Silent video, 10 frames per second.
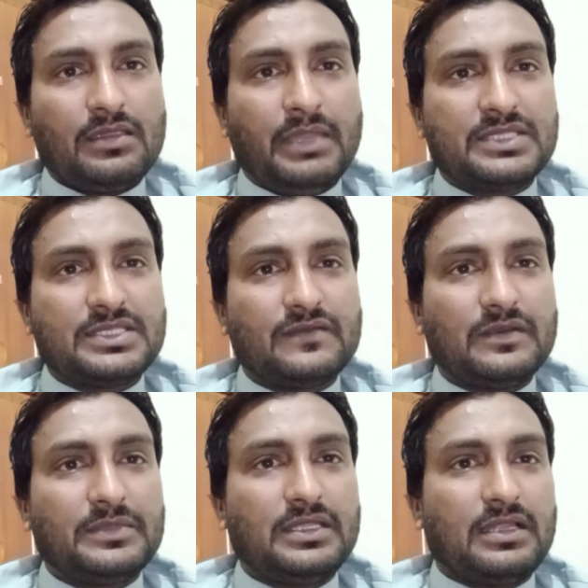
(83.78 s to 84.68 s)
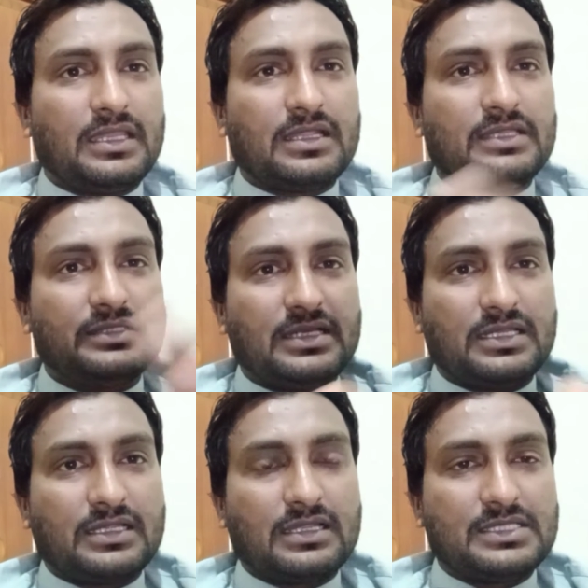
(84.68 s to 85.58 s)
मैं सिर्फ अपनी राय का
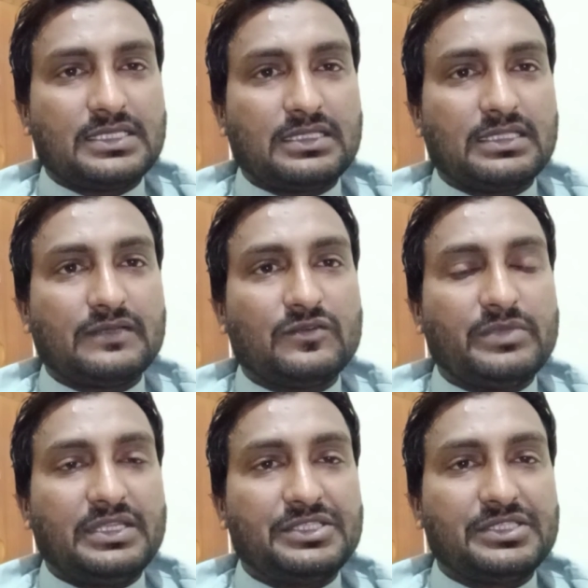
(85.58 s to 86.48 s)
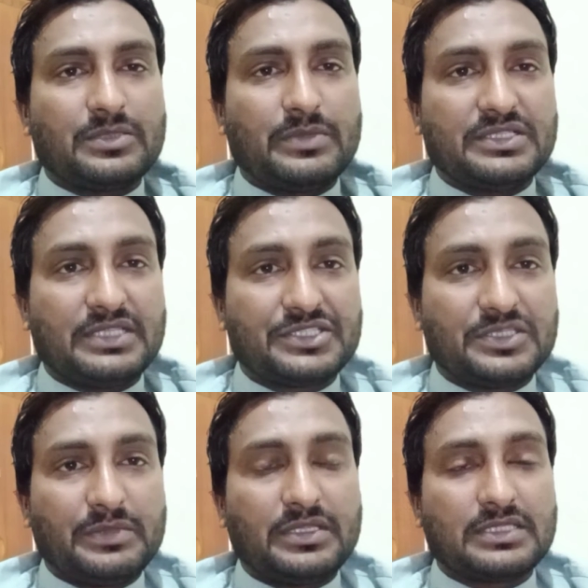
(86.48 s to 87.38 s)
इजहार करना चाहता था वो मैं नीचे कमेंट
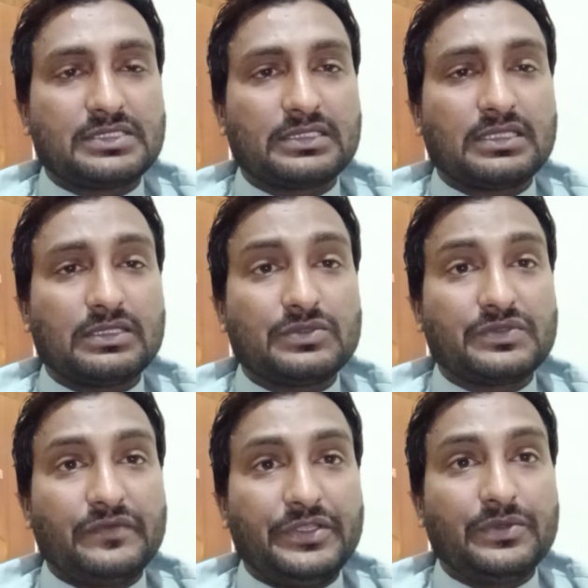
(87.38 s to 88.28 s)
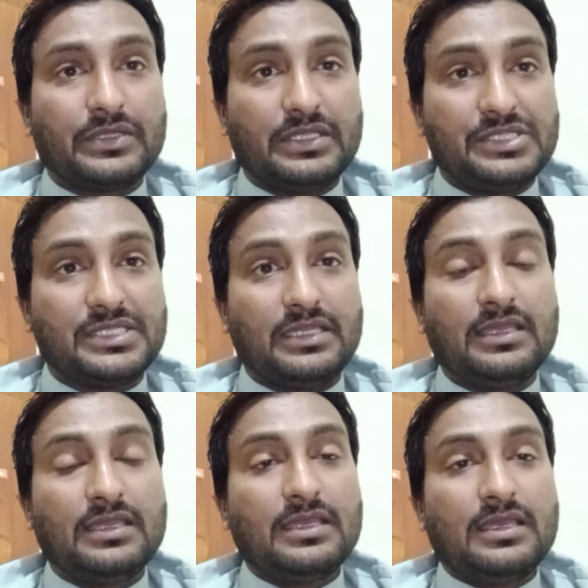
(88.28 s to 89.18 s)
सेक्शन में भी कर सकता था उस वीडियो के नीचे
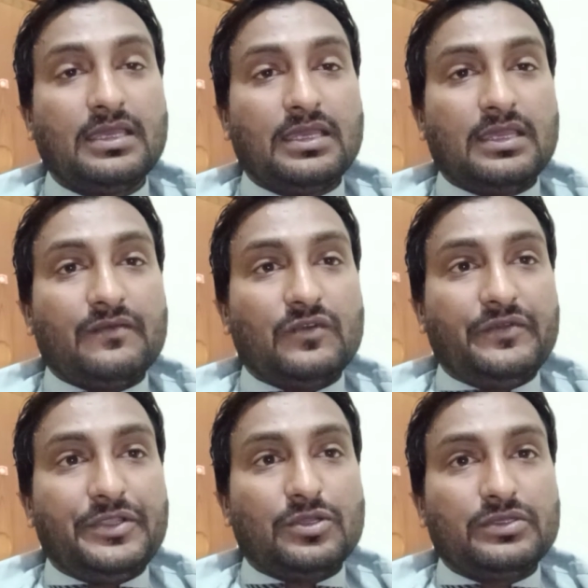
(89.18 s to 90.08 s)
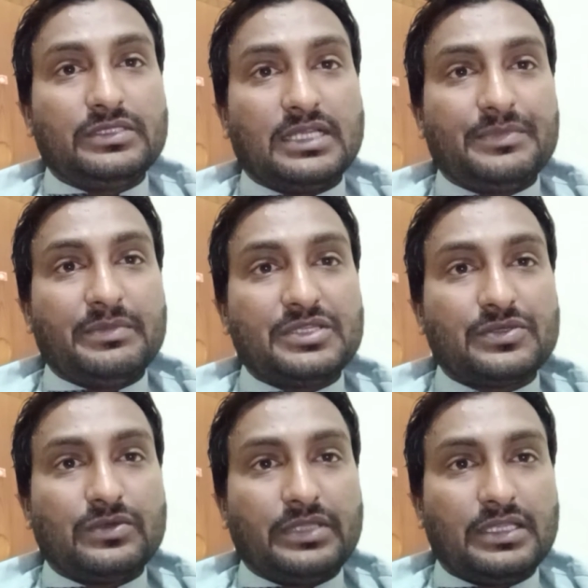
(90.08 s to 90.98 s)
वो वीडियो यहाँ पे मैं
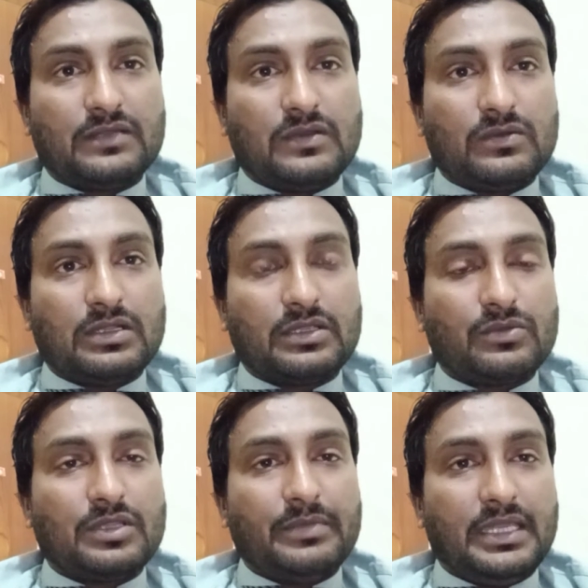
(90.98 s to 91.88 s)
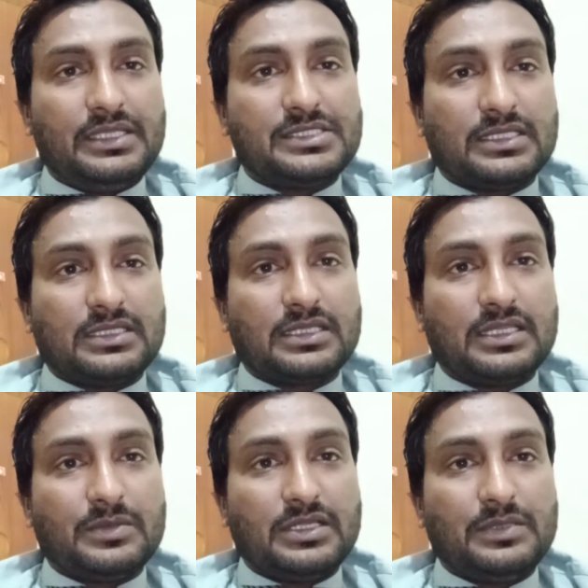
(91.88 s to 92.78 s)
शो नहीं करवाऊँगा क्योंकि मैं नहीं चाहता कि
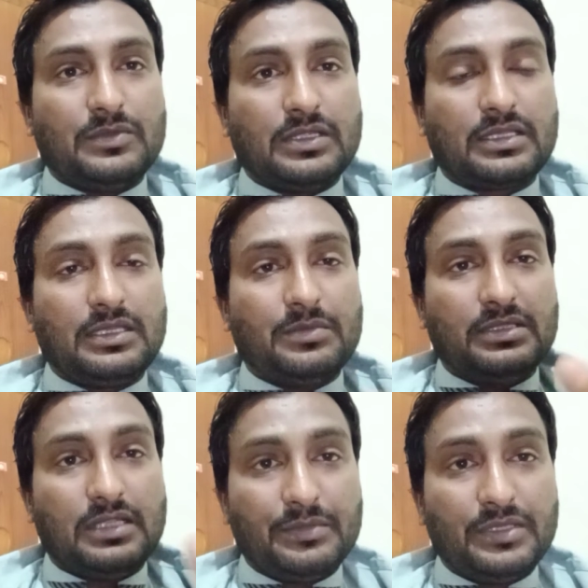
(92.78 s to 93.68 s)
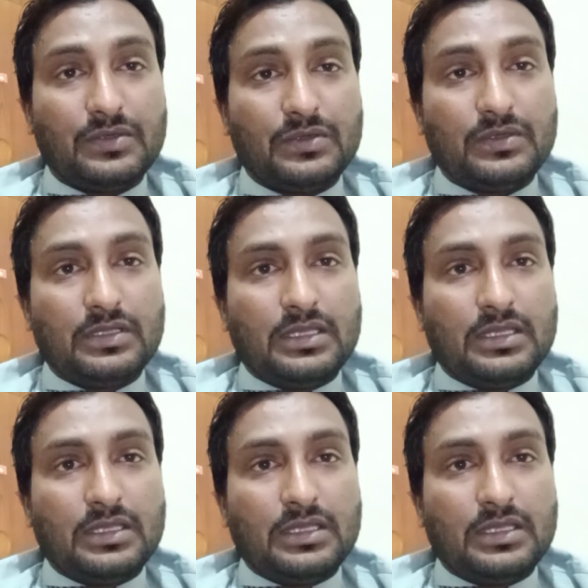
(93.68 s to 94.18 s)
हमारे मुल्क की बदनामी हो